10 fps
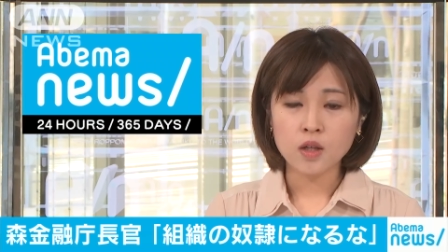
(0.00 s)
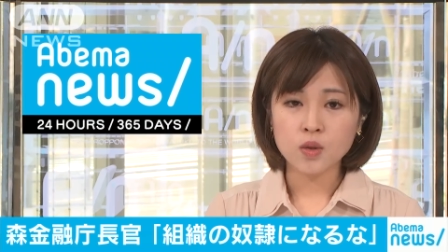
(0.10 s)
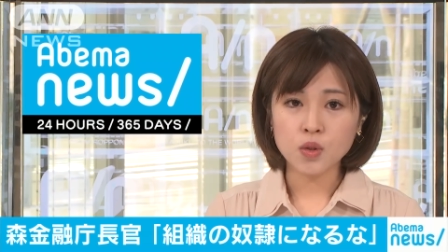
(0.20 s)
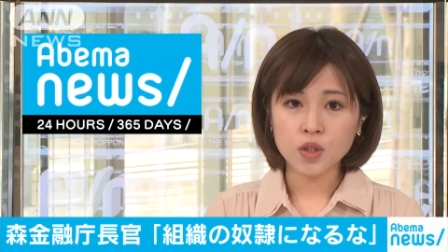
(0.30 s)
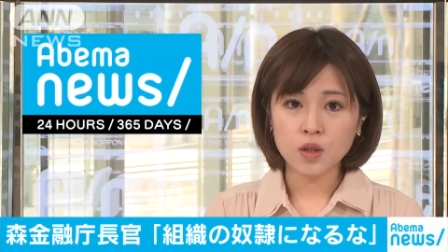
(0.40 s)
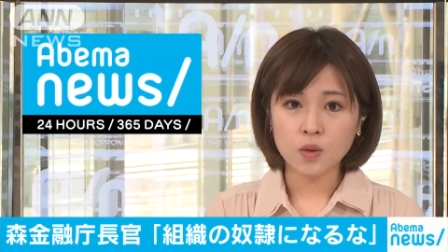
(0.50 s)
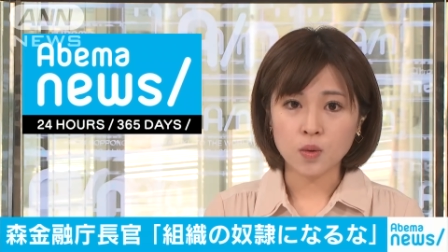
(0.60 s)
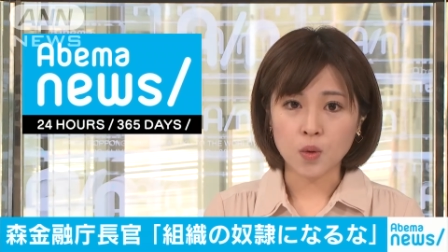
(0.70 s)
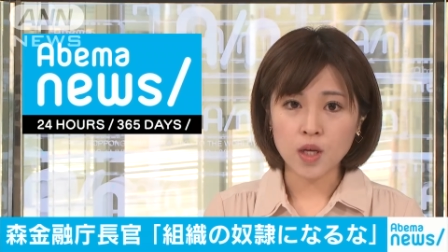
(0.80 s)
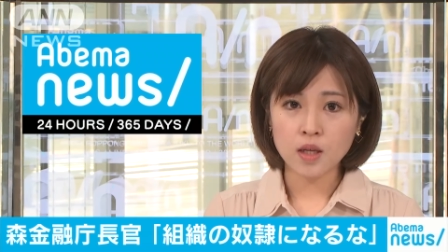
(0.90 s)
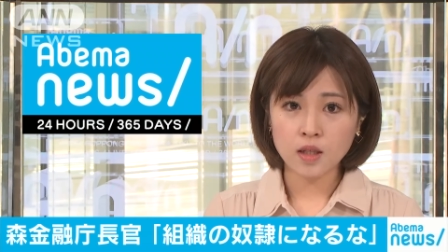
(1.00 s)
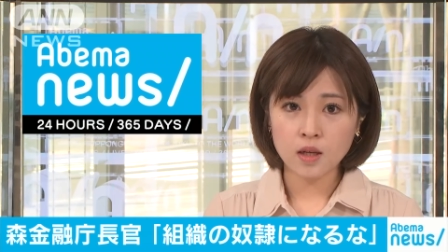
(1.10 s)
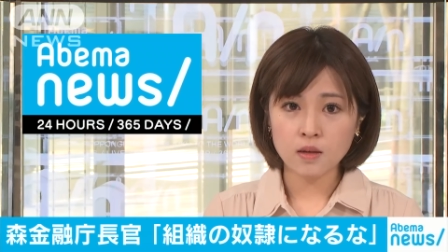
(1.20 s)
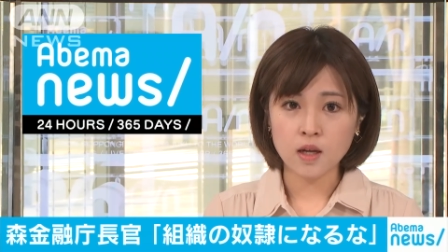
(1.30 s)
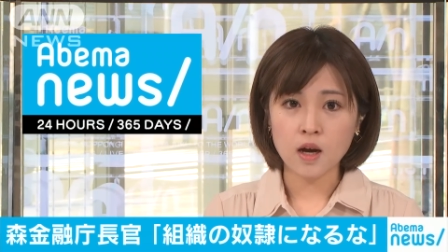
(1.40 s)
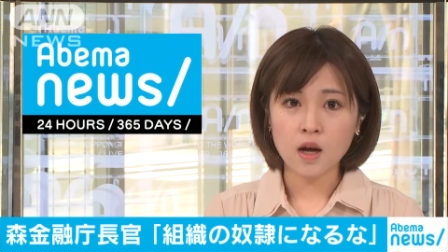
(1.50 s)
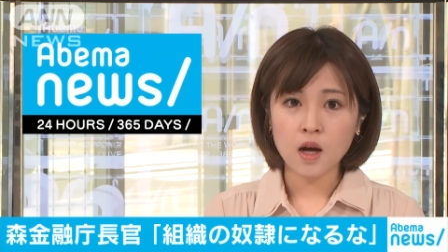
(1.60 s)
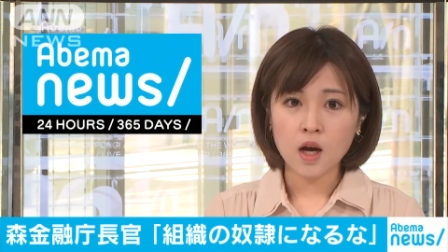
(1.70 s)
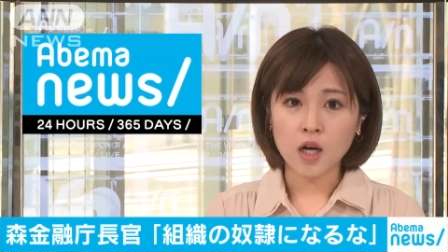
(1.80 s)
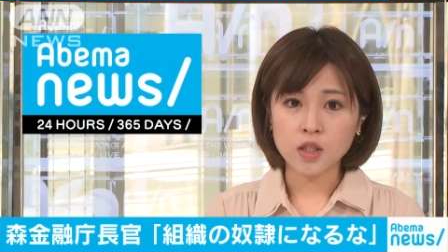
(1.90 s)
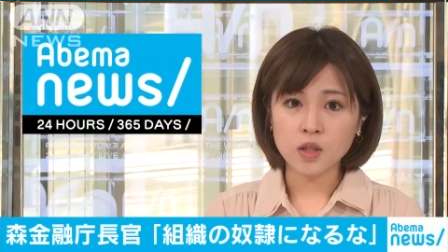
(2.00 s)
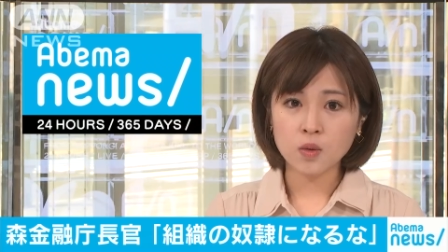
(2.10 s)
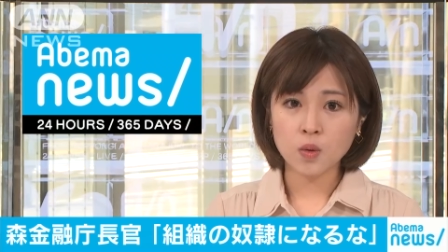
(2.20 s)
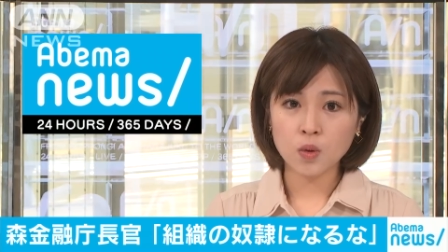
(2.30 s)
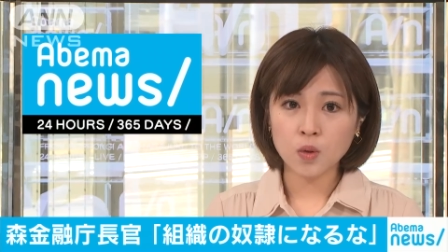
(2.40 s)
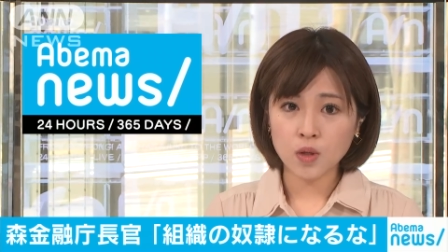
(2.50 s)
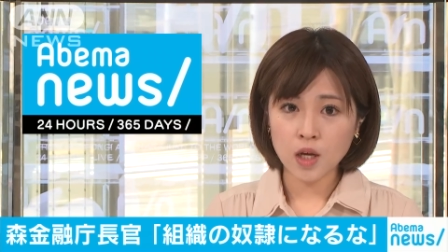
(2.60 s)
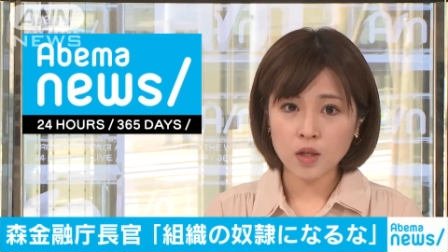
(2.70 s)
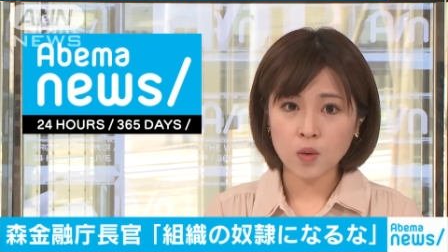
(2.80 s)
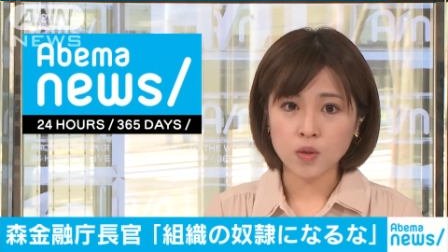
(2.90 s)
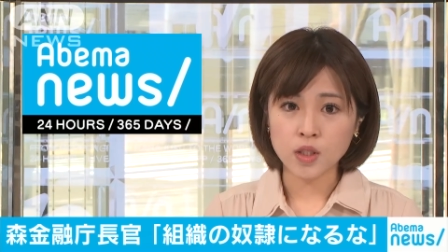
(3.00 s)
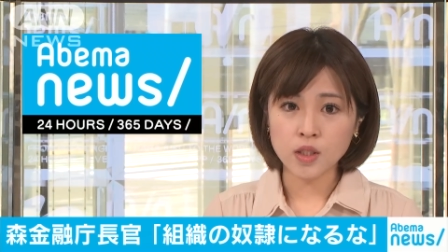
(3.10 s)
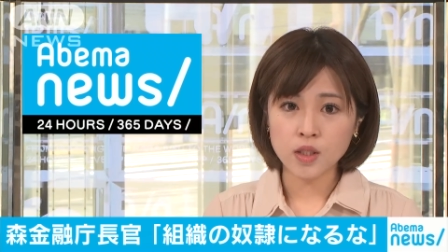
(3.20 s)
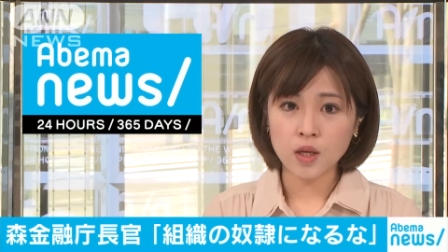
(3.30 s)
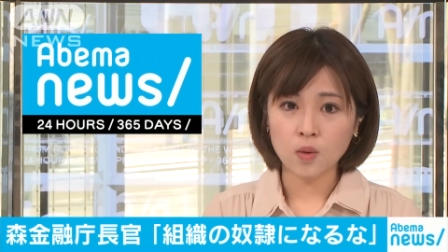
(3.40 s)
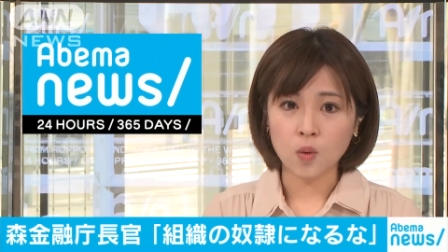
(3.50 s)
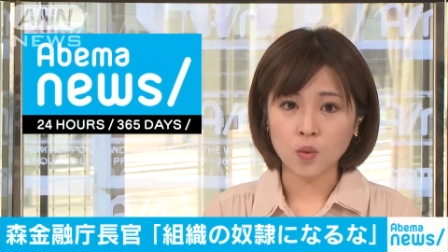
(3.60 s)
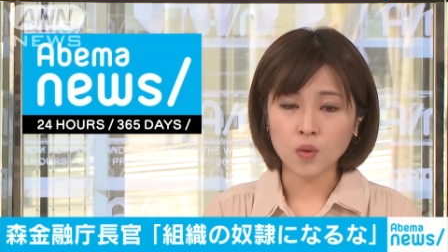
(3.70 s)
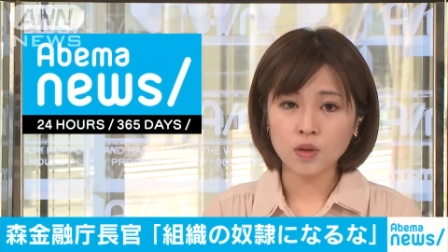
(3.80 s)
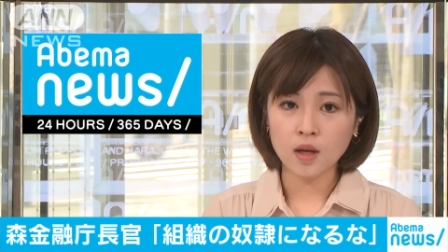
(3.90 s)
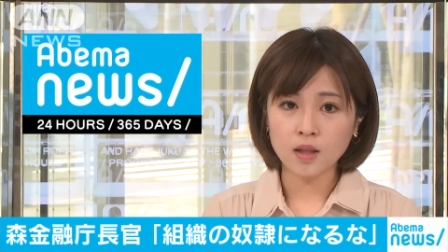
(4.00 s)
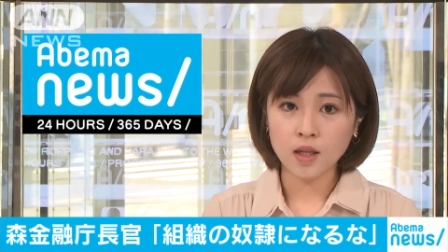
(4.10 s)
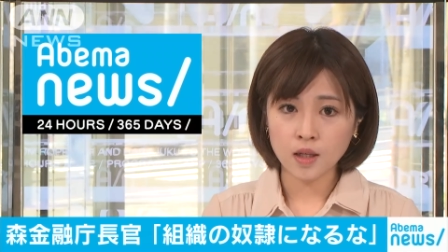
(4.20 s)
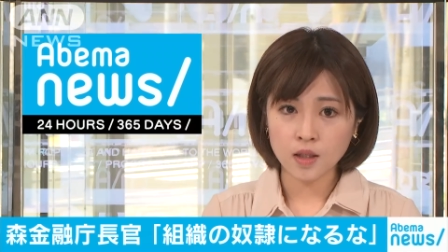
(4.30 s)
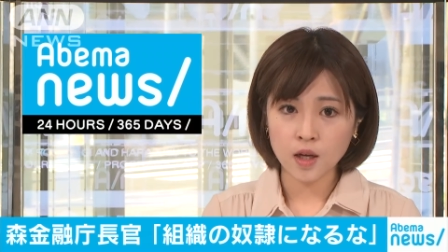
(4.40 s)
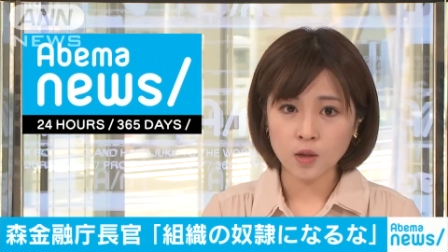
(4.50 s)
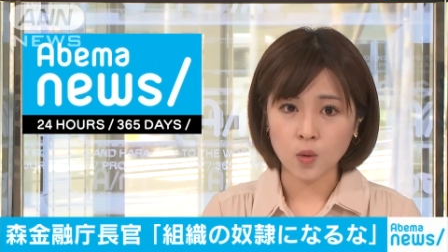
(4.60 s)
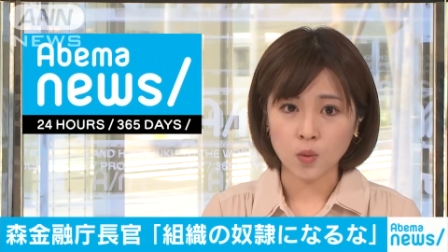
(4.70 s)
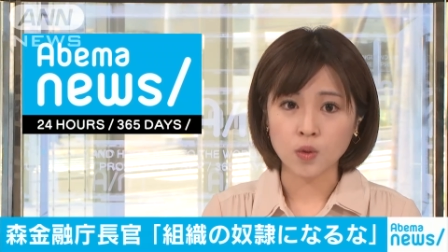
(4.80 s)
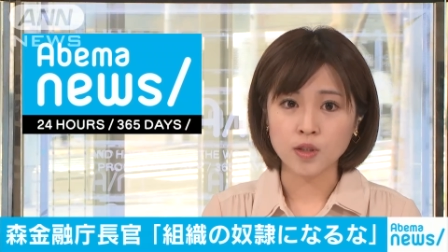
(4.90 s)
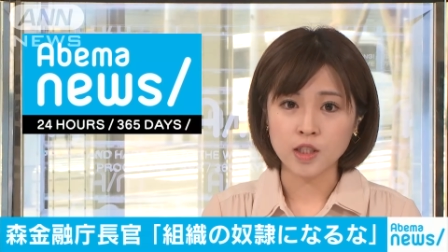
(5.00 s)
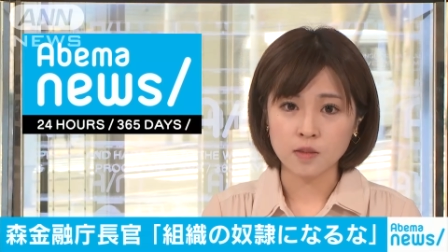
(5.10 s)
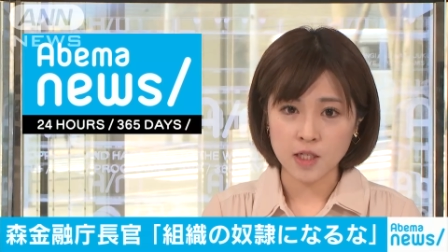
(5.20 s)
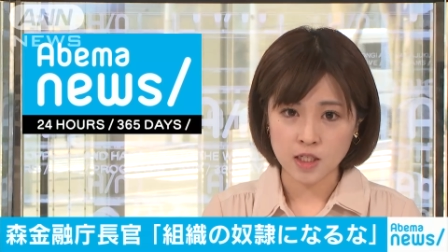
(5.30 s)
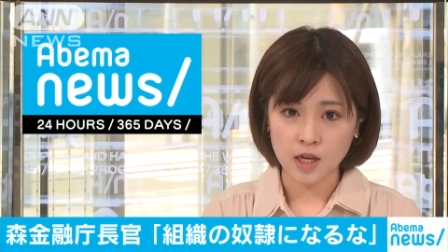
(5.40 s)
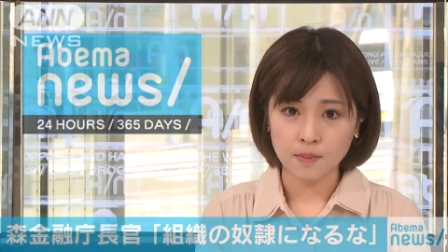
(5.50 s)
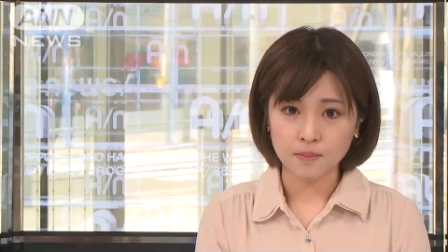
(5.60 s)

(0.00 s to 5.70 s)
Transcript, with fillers: 組織の奴隷になるな恥じることのないよう人生を送っていただきたいと訓示しました